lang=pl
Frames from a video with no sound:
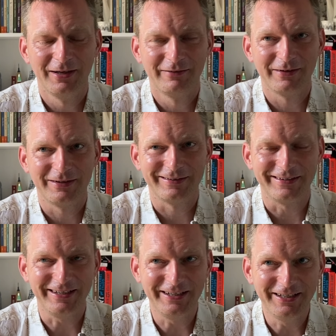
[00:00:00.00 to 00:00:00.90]
E,
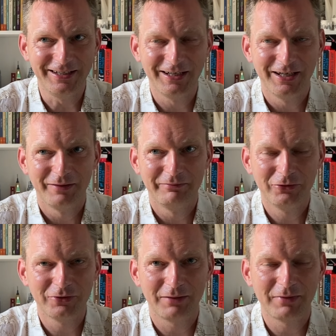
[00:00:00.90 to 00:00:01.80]
I
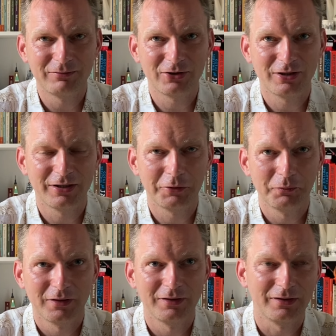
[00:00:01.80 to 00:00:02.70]
Tutaj miałem trochę
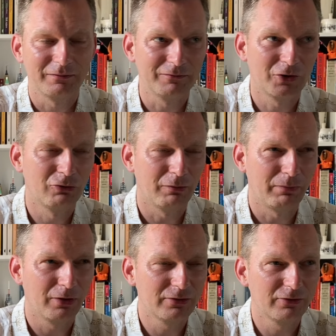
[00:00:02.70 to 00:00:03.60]

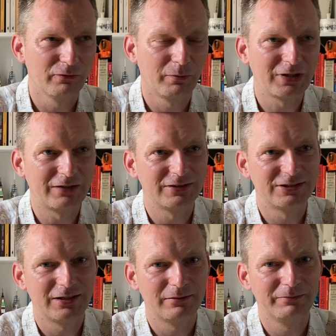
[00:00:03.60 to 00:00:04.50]
kłopotów, bo nie
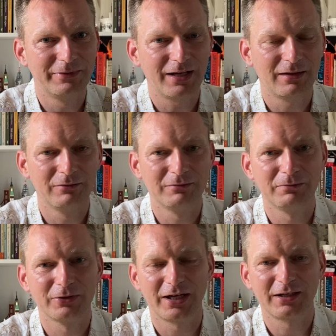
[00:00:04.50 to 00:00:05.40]
wiedziałem jakim,
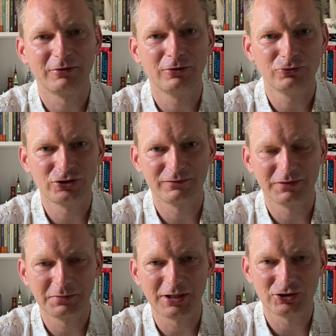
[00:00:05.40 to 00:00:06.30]
pod jakim kluczem
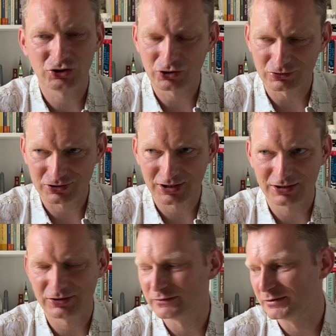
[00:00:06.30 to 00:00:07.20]
wybrać książkę,
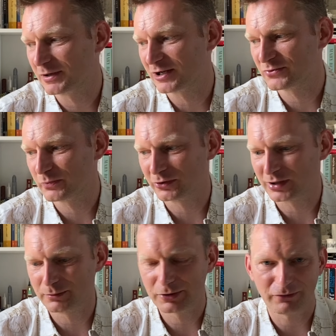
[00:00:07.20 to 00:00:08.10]
czy wybrać pod
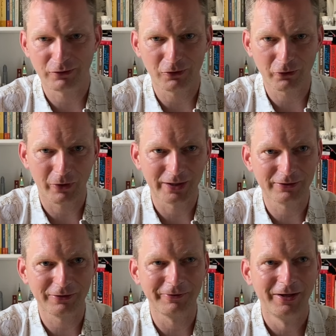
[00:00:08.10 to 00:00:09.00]
hambrową
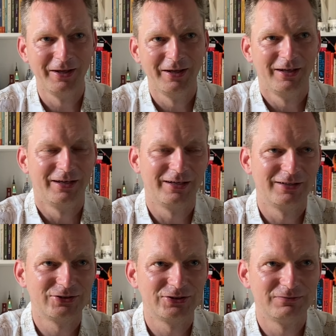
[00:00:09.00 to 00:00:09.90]
okładką, e, czy